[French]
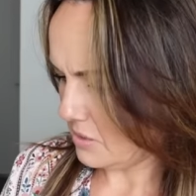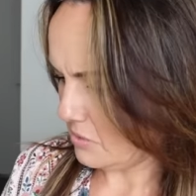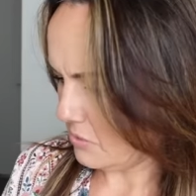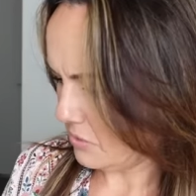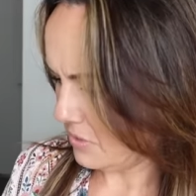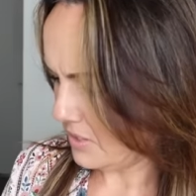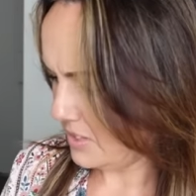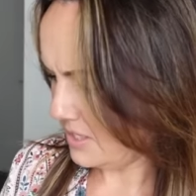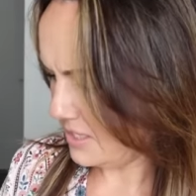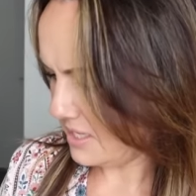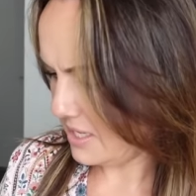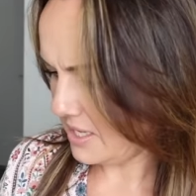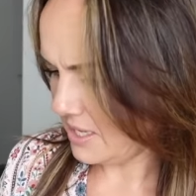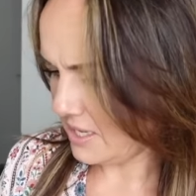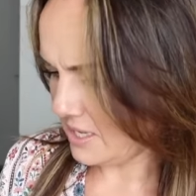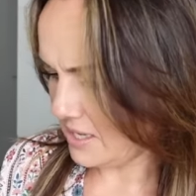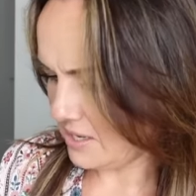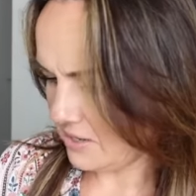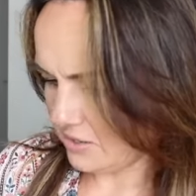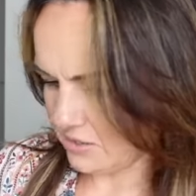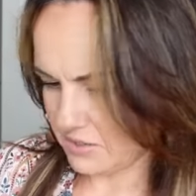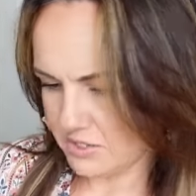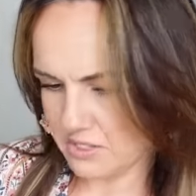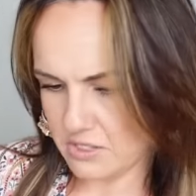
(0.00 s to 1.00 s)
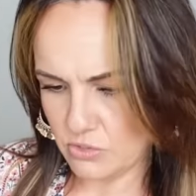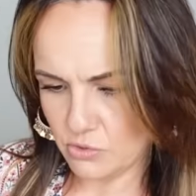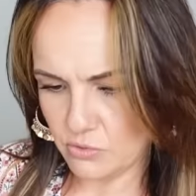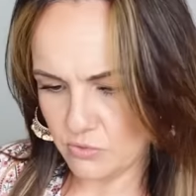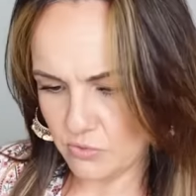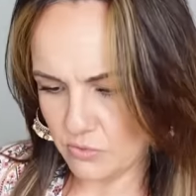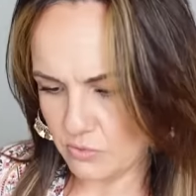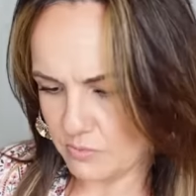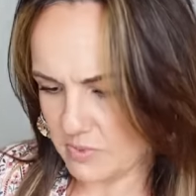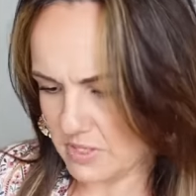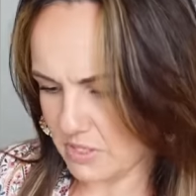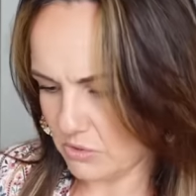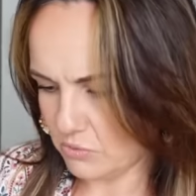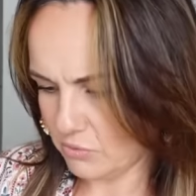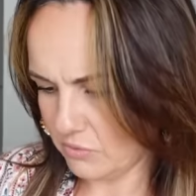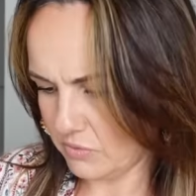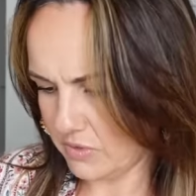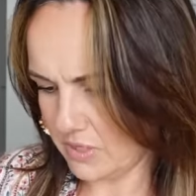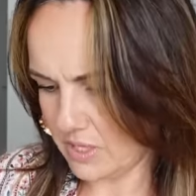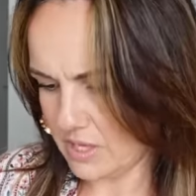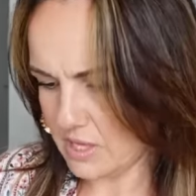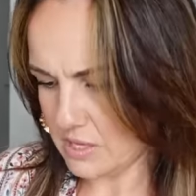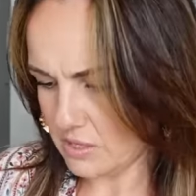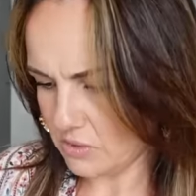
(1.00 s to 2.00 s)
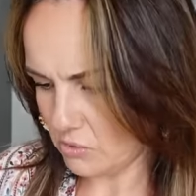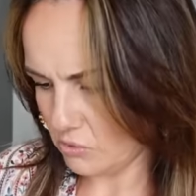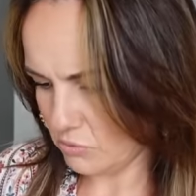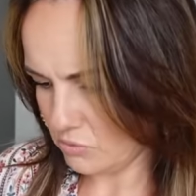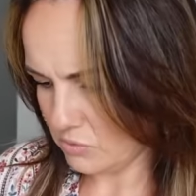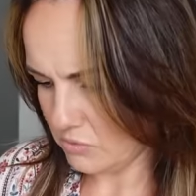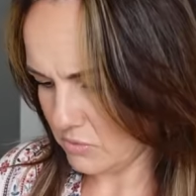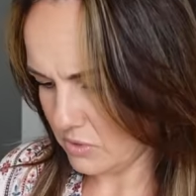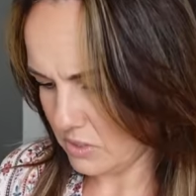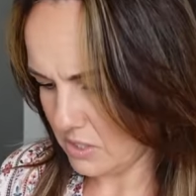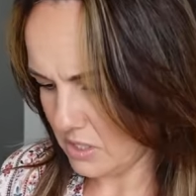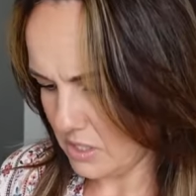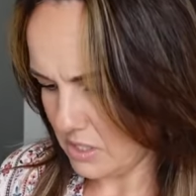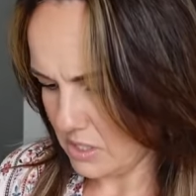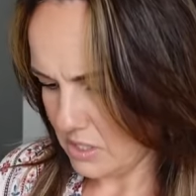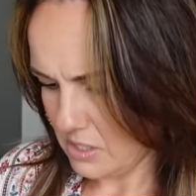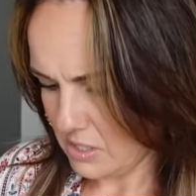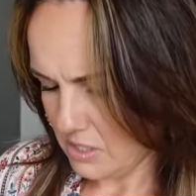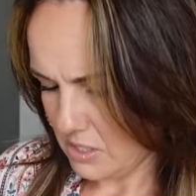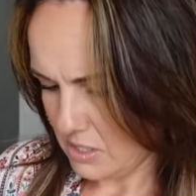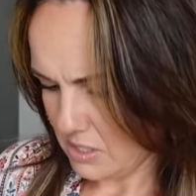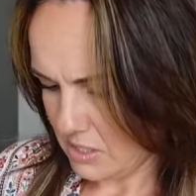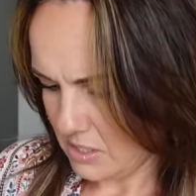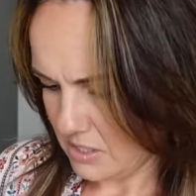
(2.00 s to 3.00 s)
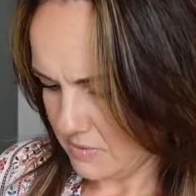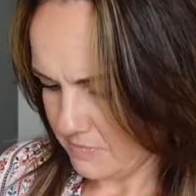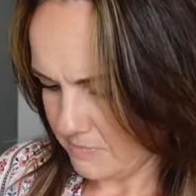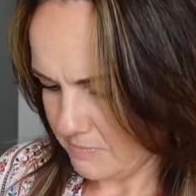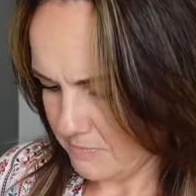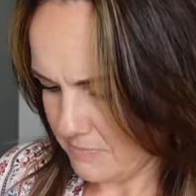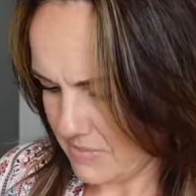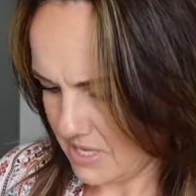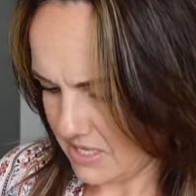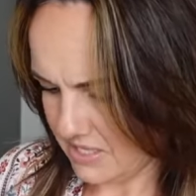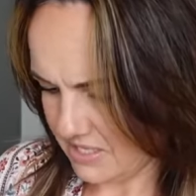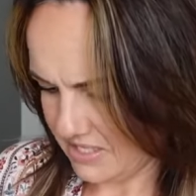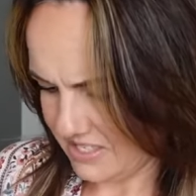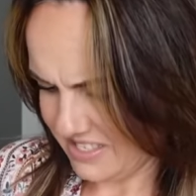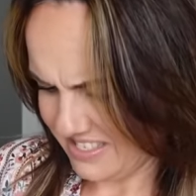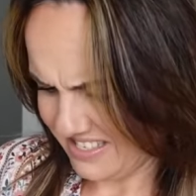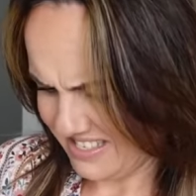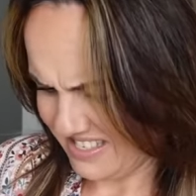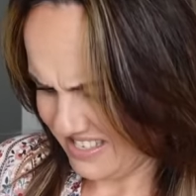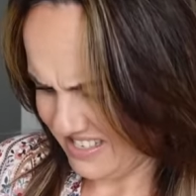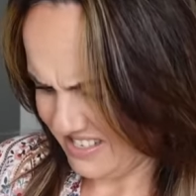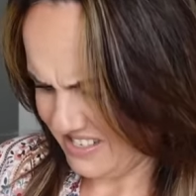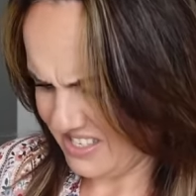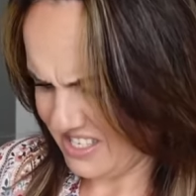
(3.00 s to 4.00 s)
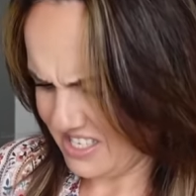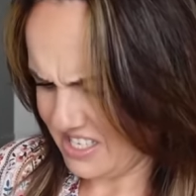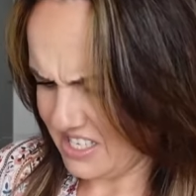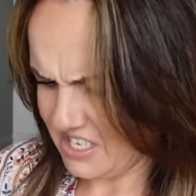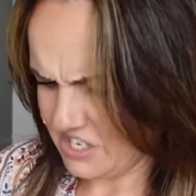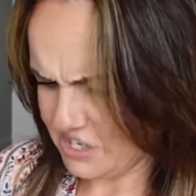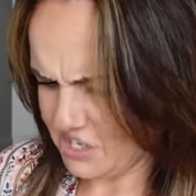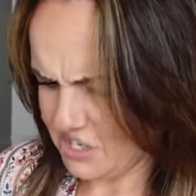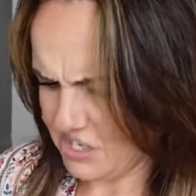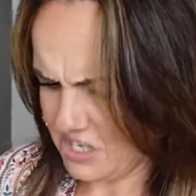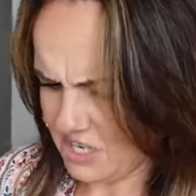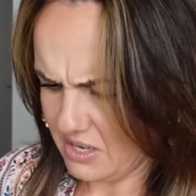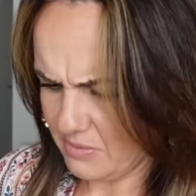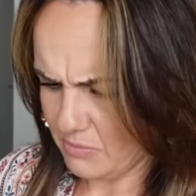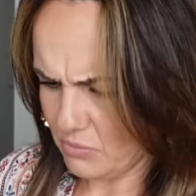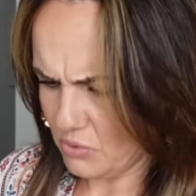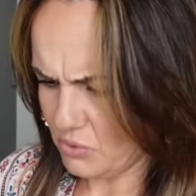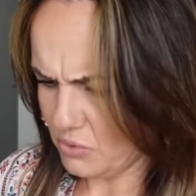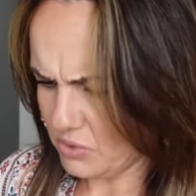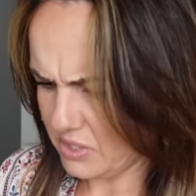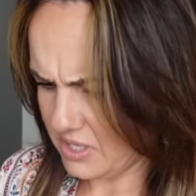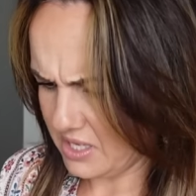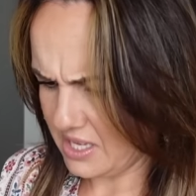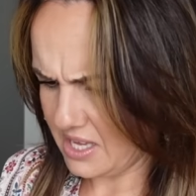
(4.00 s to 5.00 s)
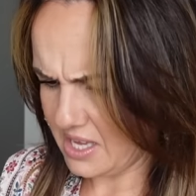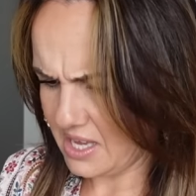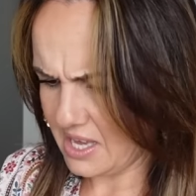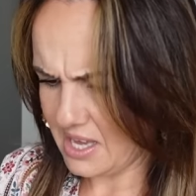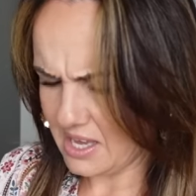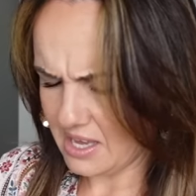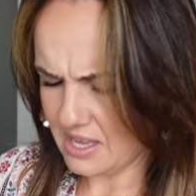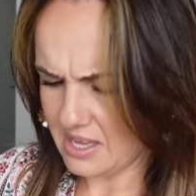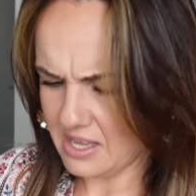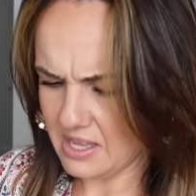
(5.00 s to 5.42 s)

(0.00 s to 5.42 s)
Ok, alors si tu veux bien t'ouvrir, non le sachet est bloqué.